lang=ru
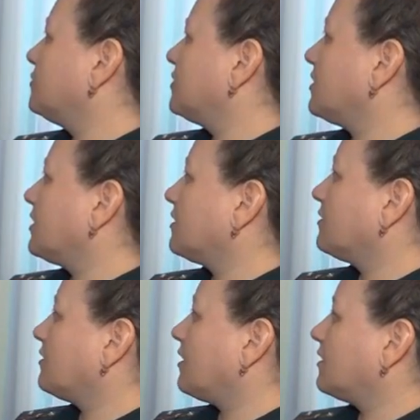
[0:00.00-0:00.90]
у
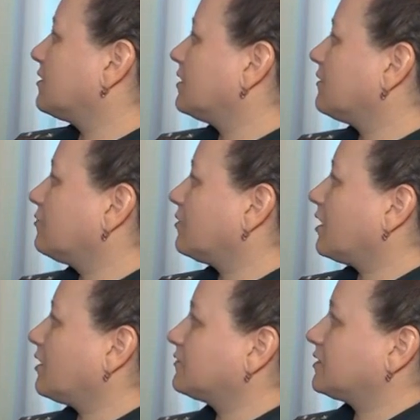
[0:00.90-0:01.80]
меня
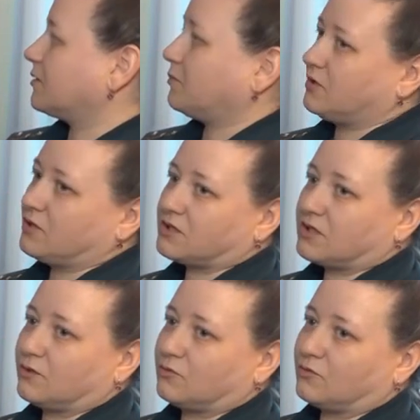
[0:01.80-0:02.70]
одного автора по
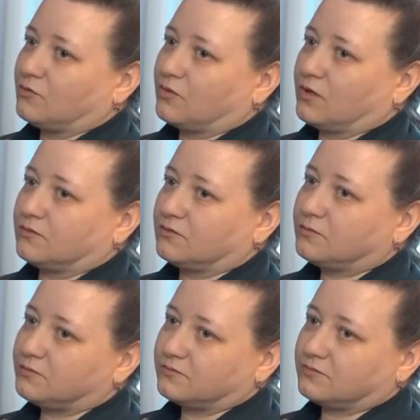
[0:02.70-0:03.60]
нескольку кукол.
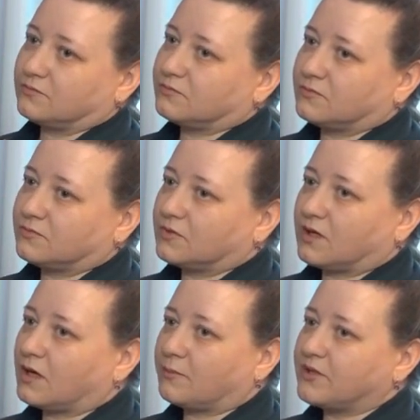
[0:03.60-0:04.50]
Ну,
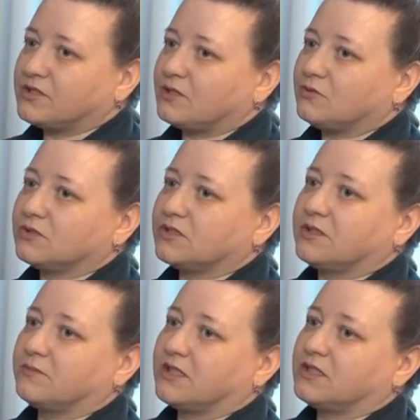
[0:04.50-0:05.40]
определенной
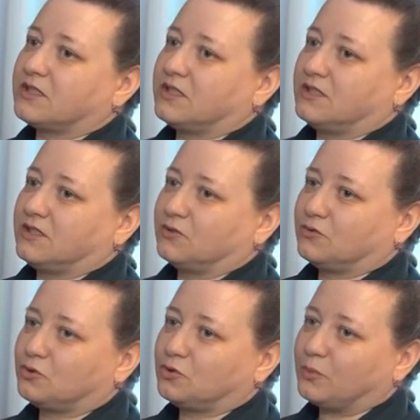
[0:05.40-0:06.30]
тематики нет.
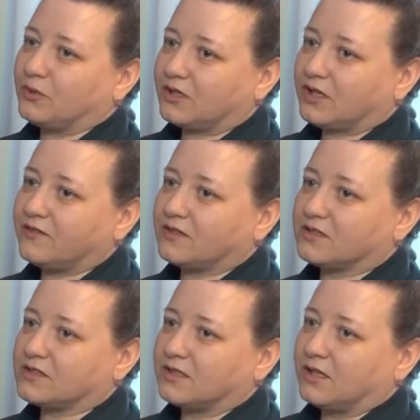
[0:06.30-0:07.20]
То, что
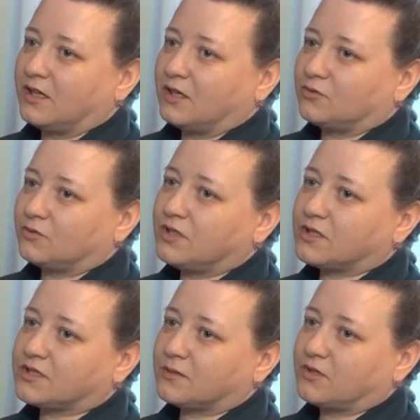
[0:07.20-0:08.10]
понравилось, то я
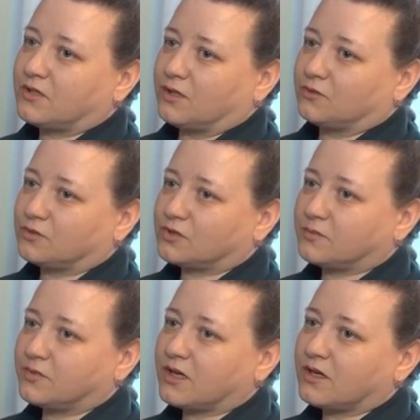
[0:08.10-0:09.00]
и собираю. Но
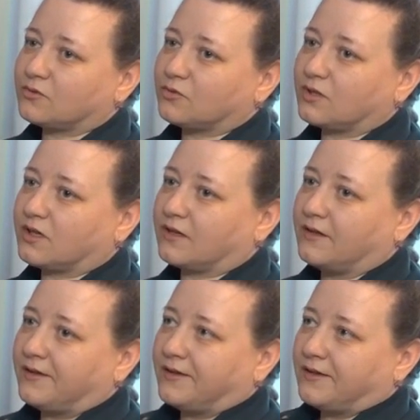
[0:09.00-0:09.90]
собираю только